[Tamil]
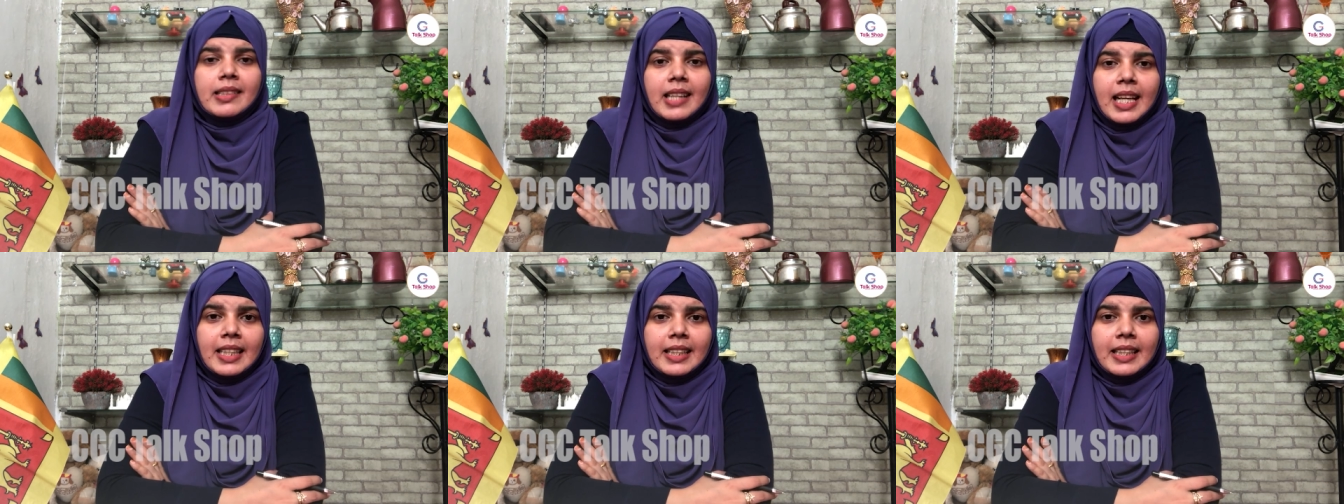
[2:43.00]

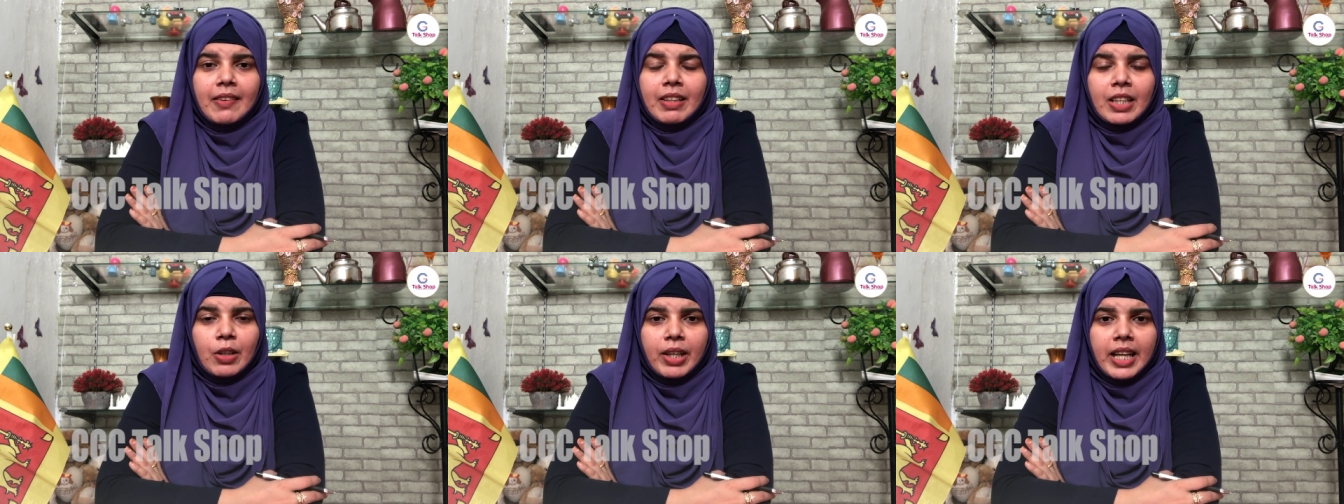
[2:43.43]
சஜித்
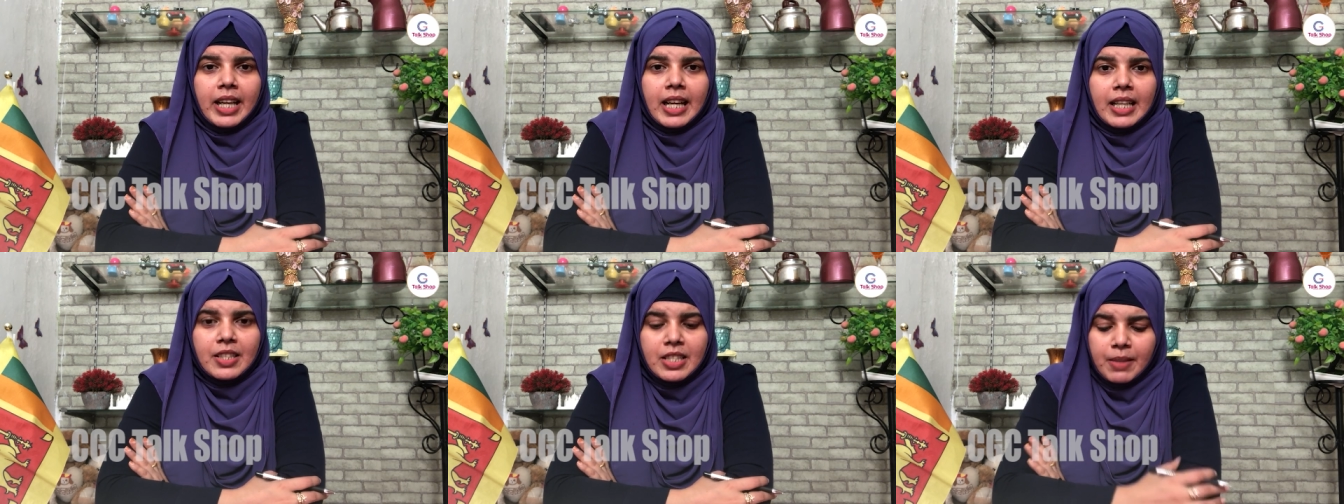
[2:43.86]
அவர்களுடைய
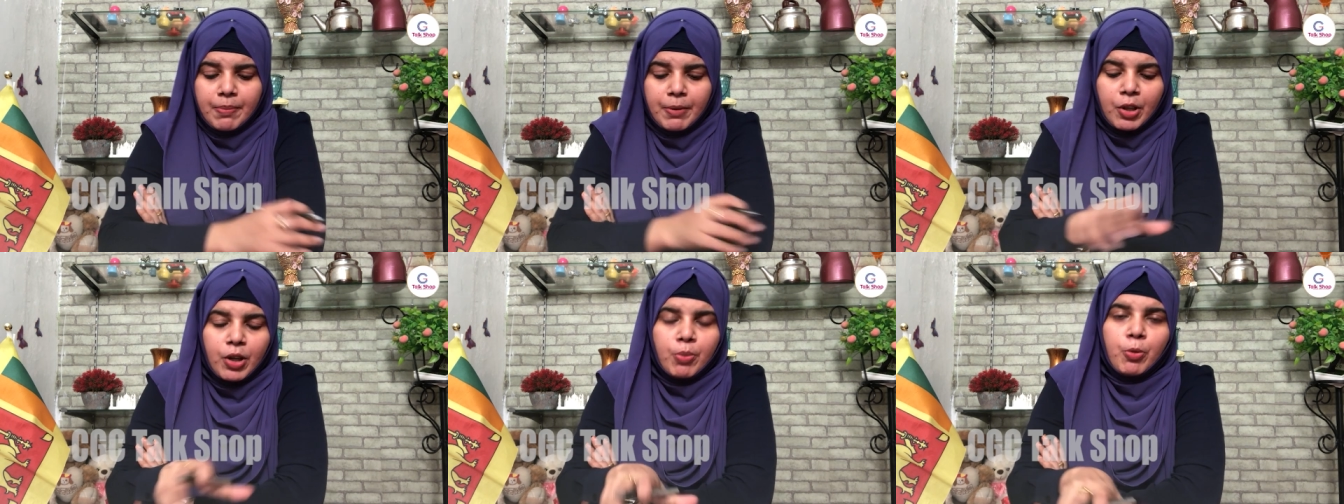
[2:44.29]
கட்சி
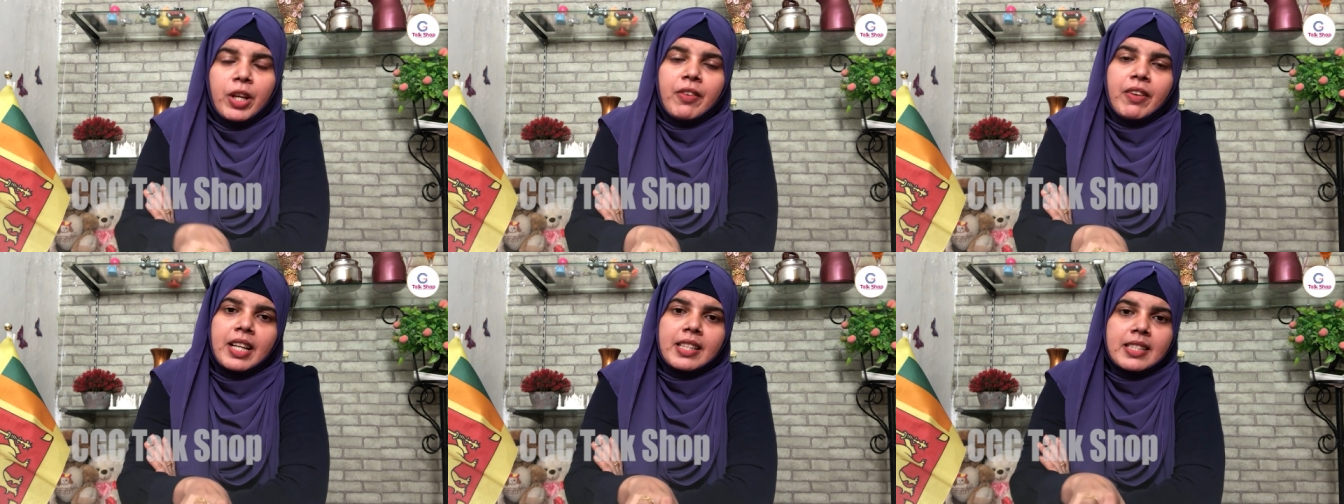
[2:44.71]
இப்படி ஒரு
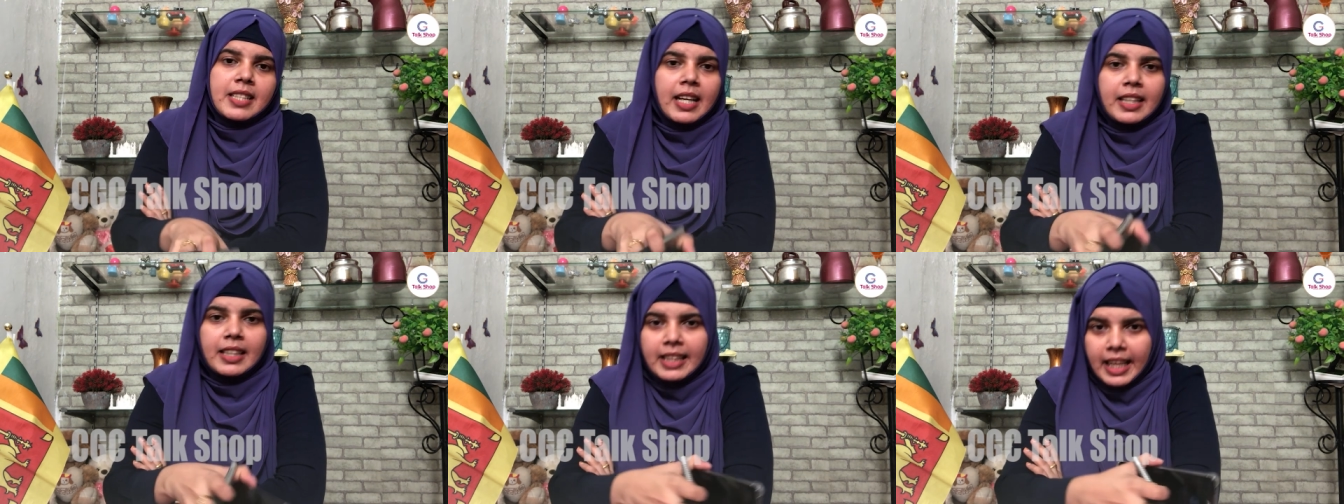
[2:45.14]
முடிவு
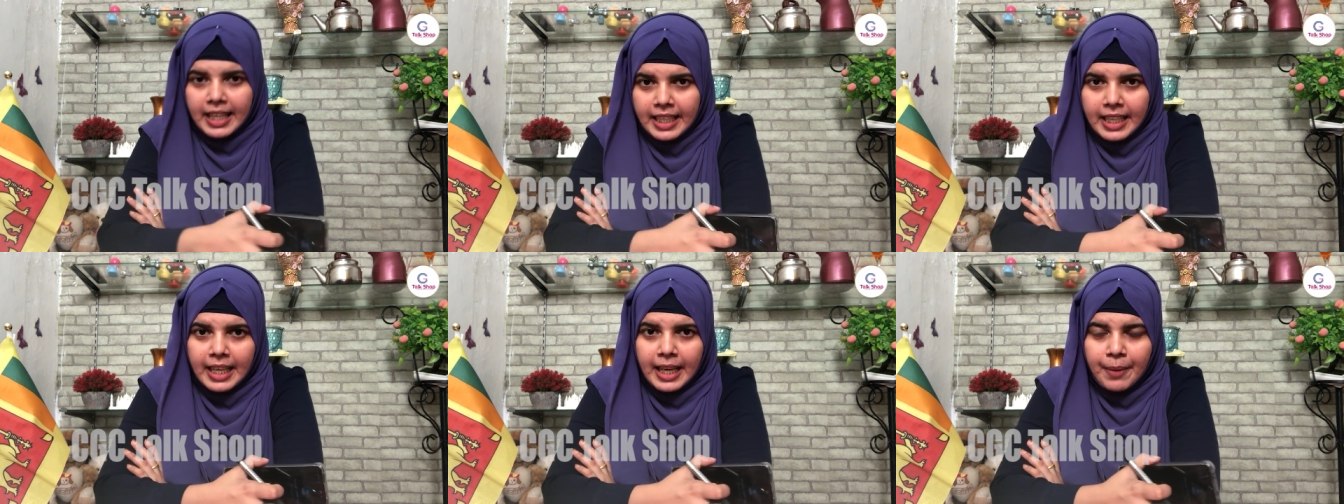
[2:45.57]
எடுத்துச்சான்னு
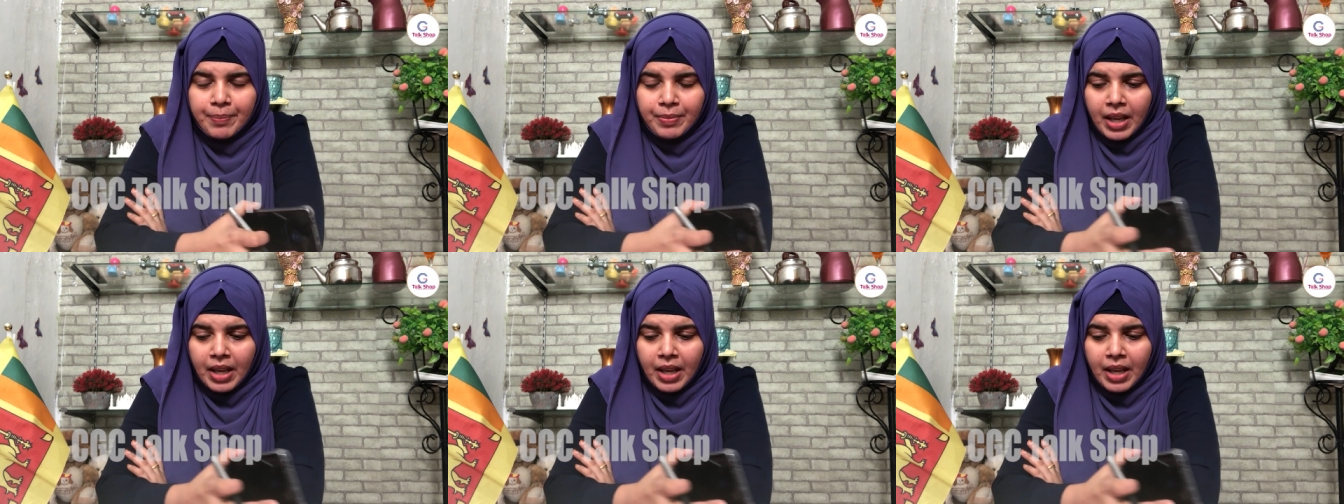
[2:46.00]
தெரியல